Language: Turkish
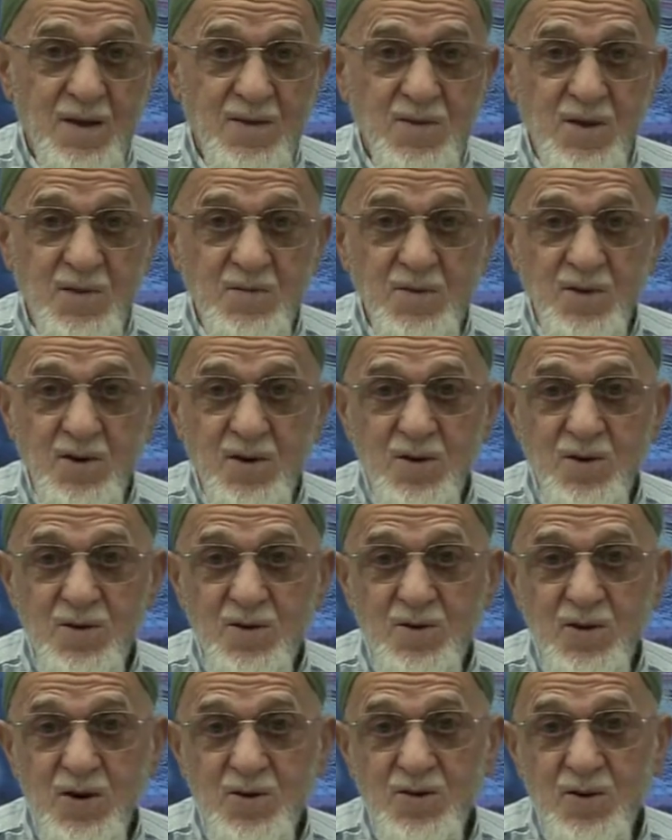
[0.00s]
Tabi
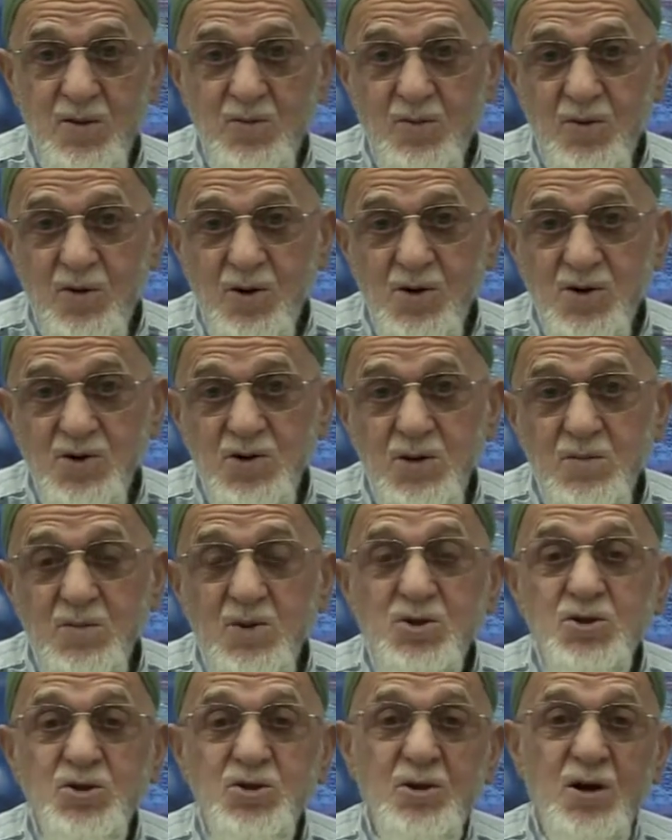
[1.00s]
zaten muazzam
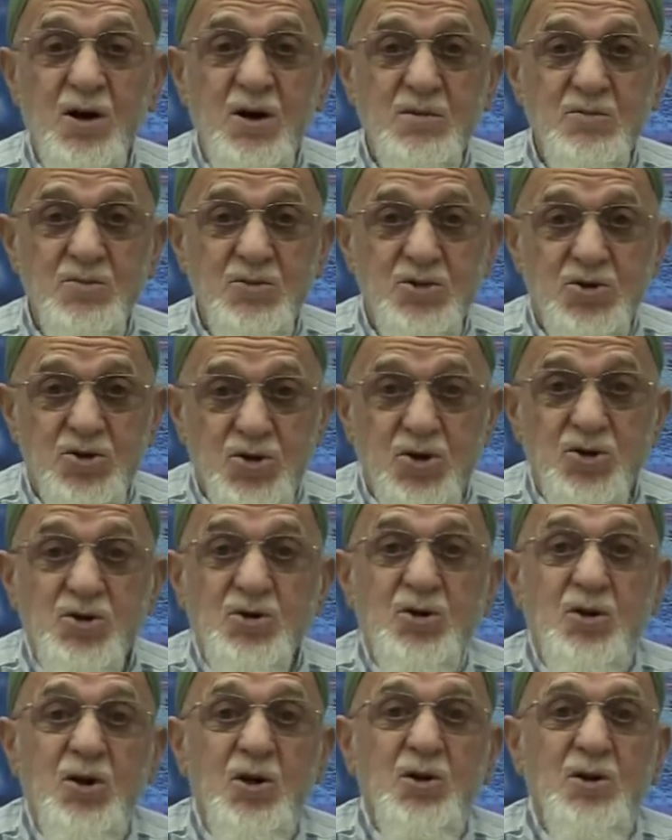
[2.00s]
izdiham,
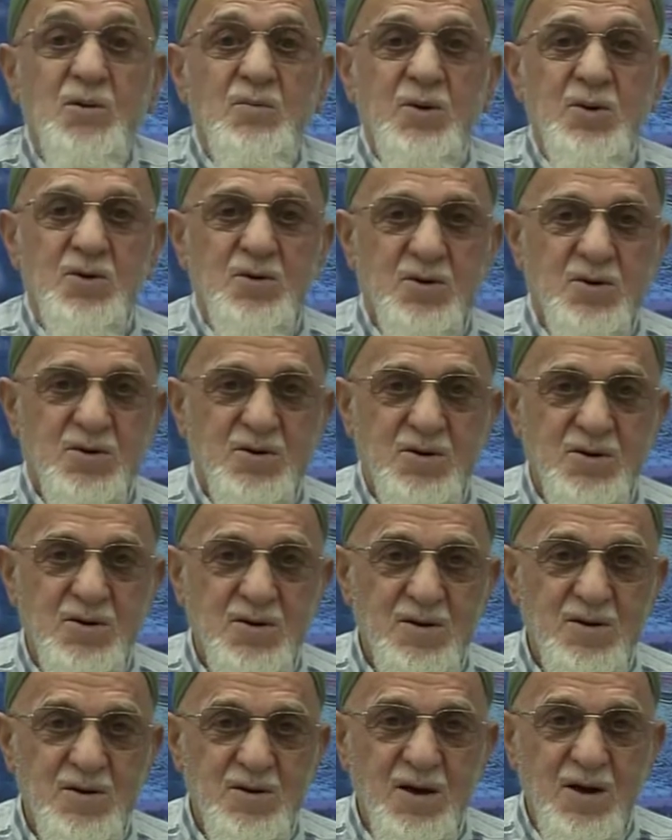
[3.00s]
sıkıcı
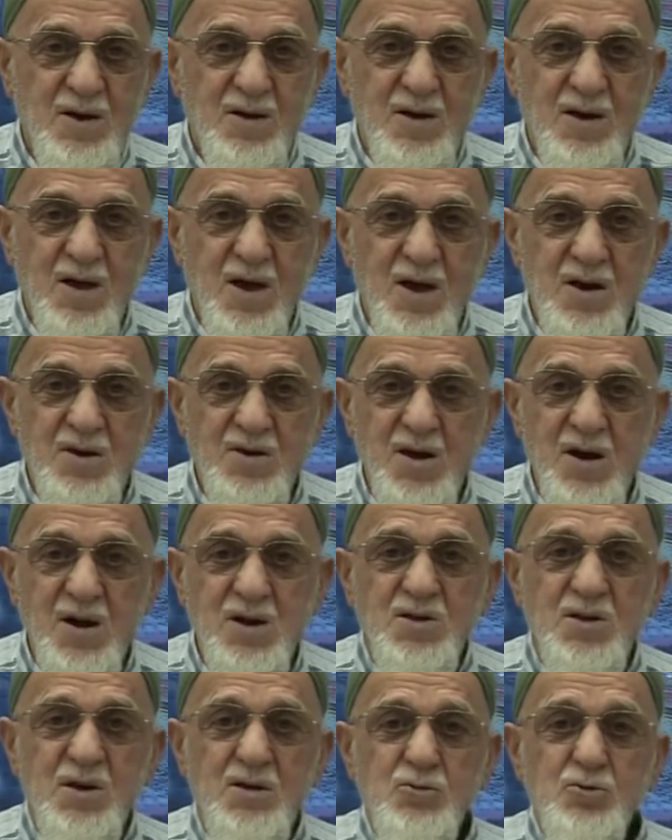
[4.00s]
kalabalık. Yani erkek
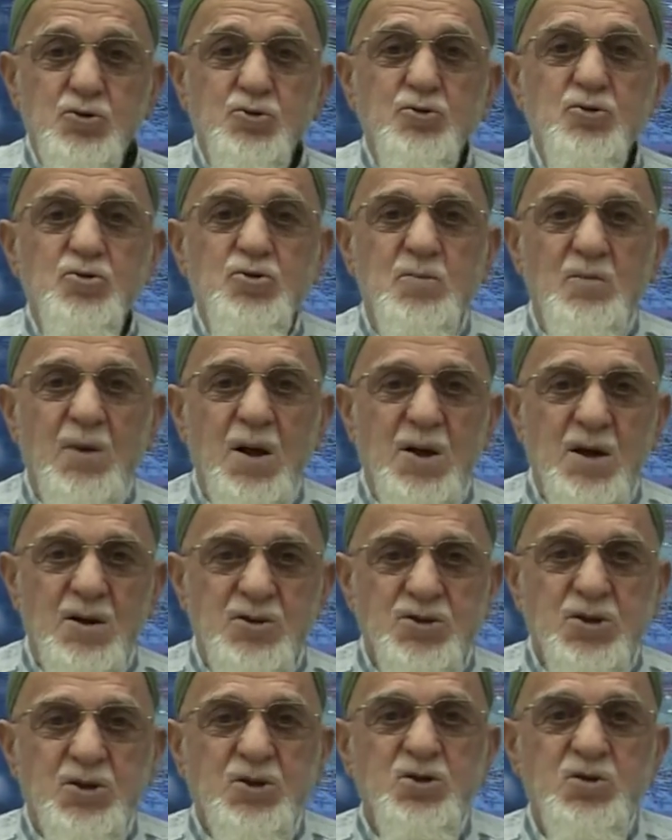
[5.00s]
her tarafın sürtünmeler,
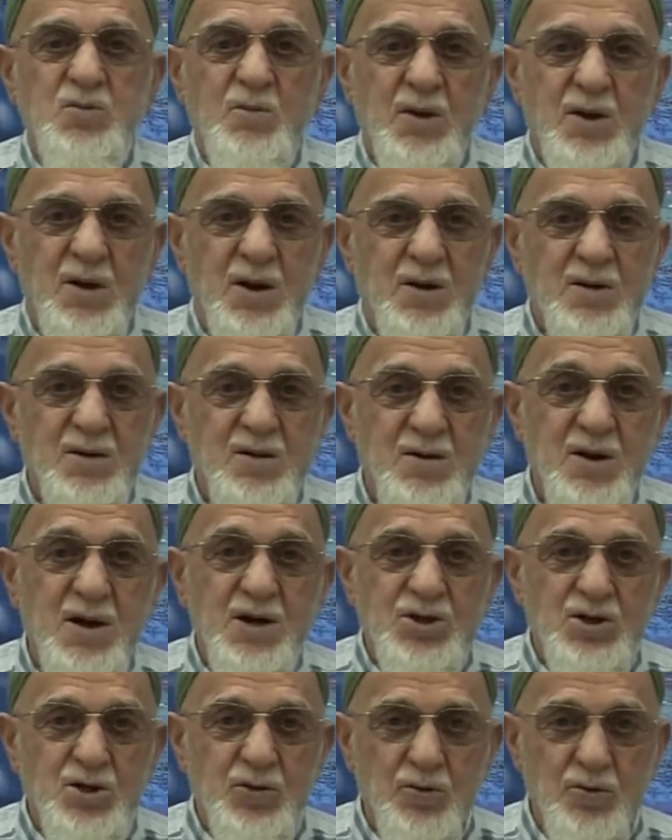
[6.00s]
sıkışmalar,
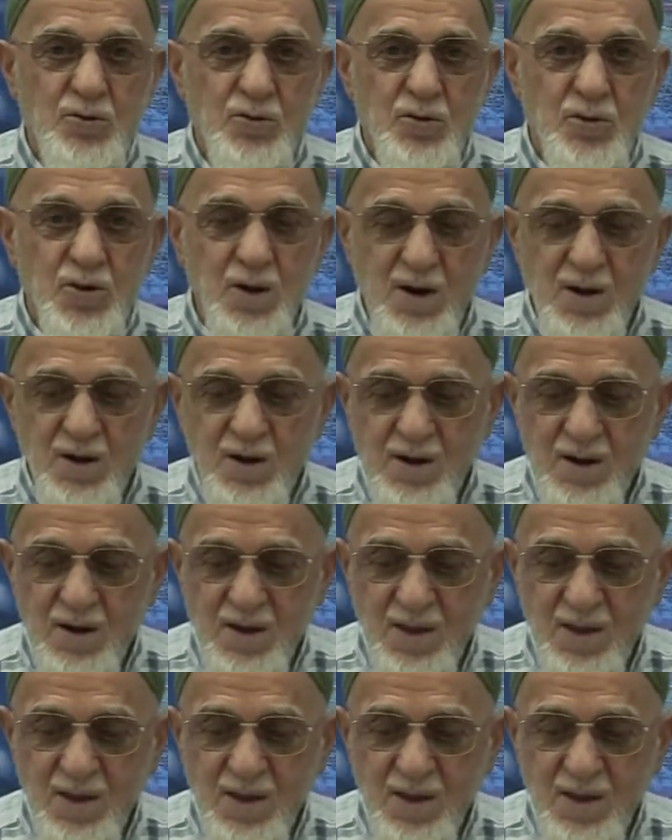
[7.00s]
her şey oluyorlar.